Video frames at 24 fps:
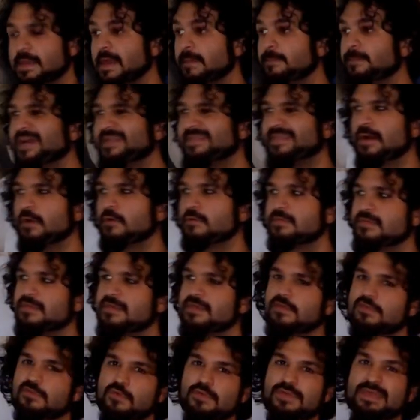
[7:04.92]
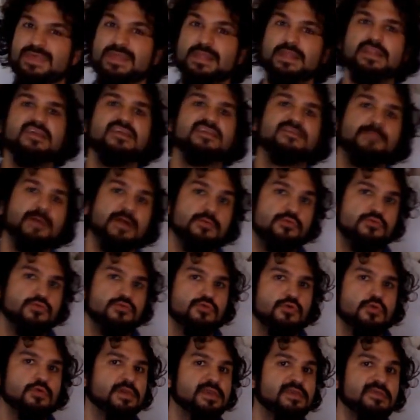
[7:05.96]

Et après, t'as aussi ceux qui ne lisent pas le tuto,